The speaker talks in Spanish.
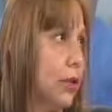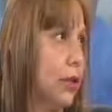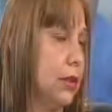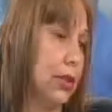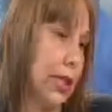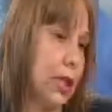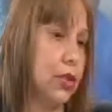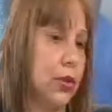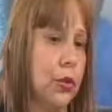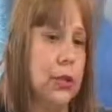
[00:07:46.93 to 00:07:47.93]
Pues. De
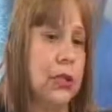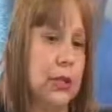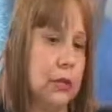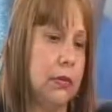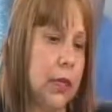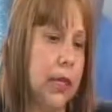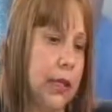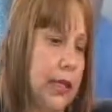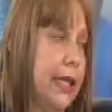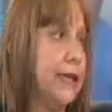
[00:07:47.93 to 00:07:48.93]
hecho,
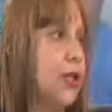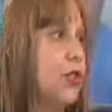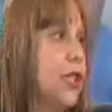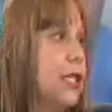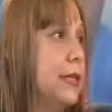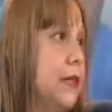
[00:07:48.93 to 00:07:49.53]
en esta cosecha,